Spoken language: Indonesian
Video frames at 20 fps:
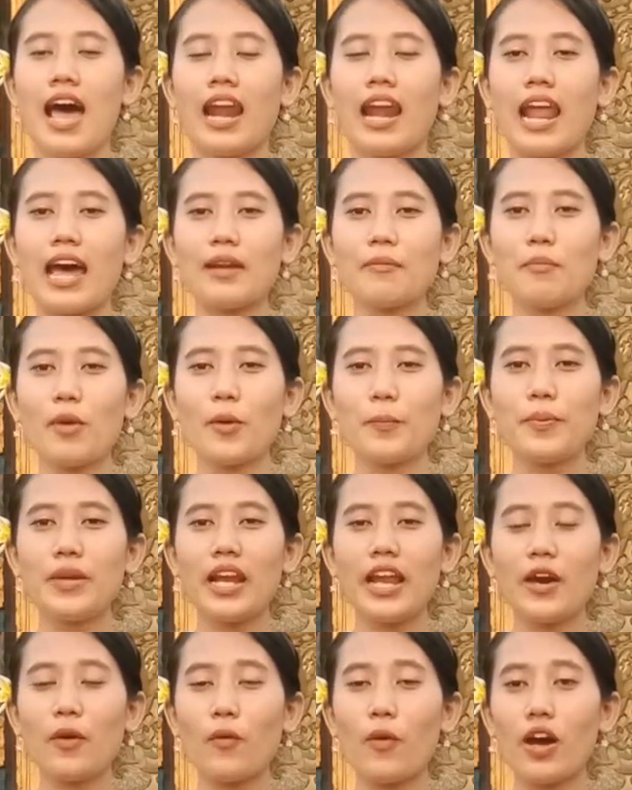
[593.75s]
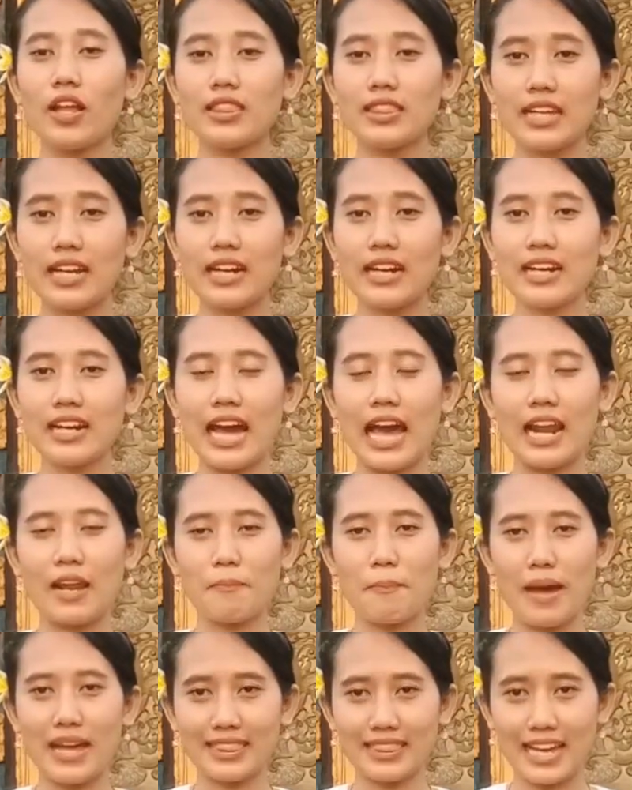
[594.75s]
Lan pilih wonten
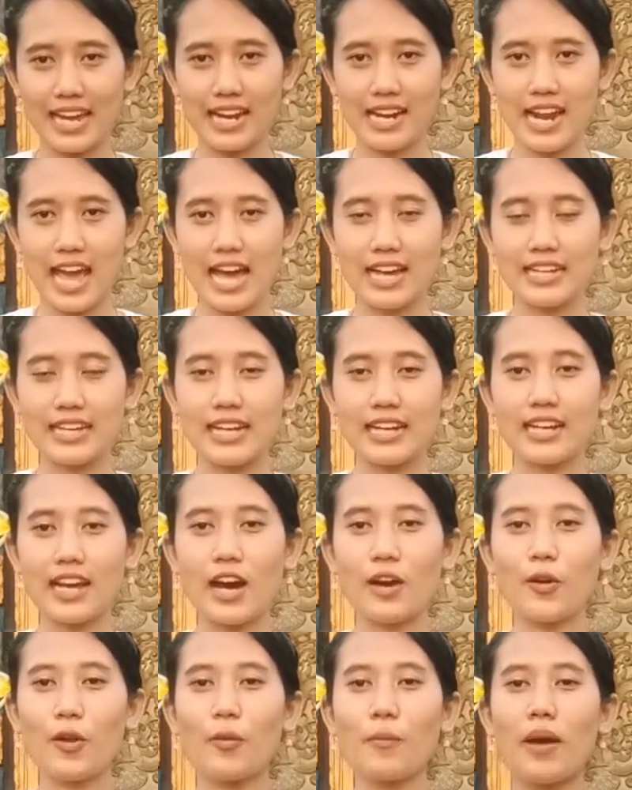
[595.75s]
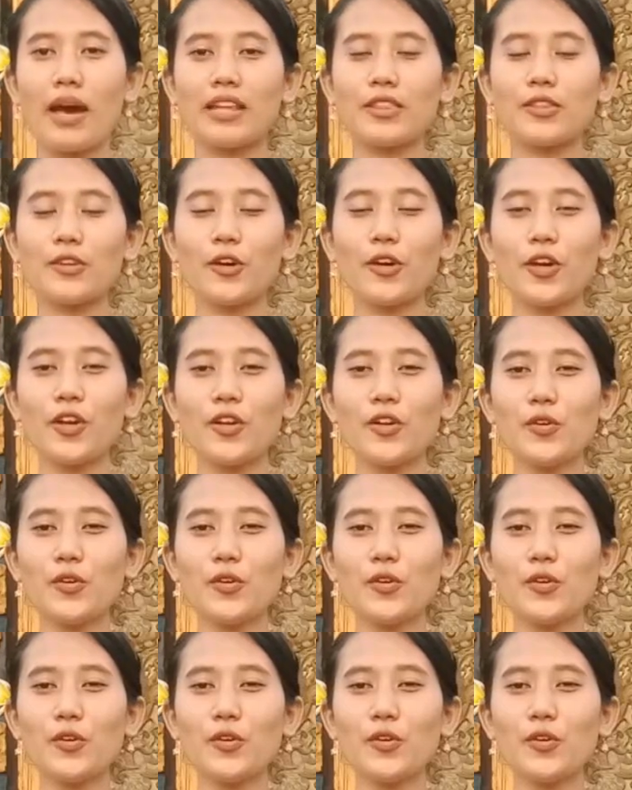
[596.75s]
kalepatan angin kaulo matur,